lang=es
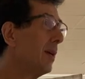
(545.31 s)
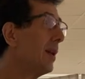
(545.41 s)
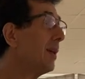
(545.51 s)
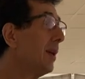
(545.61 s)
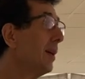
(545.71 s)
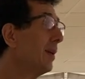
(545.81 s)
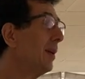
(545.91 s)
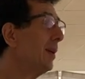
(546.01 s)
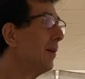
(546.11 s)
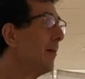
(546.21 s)
en el día a
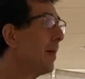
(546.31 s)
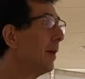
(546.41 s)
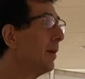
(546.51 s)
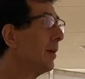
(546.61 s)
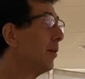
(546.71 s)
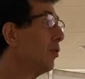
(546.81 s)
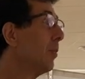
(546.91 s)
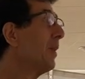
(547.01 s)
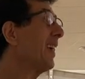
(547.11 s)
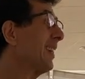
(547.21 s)
día, y era un
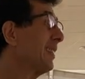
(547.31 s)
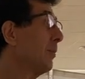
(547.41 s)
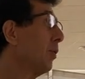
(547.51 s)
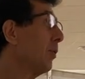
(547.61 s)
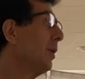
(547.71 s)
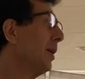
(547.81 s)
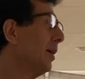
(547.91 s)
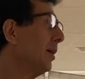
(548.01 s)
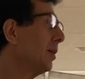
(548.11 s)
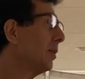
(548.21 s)
hombre que se movía,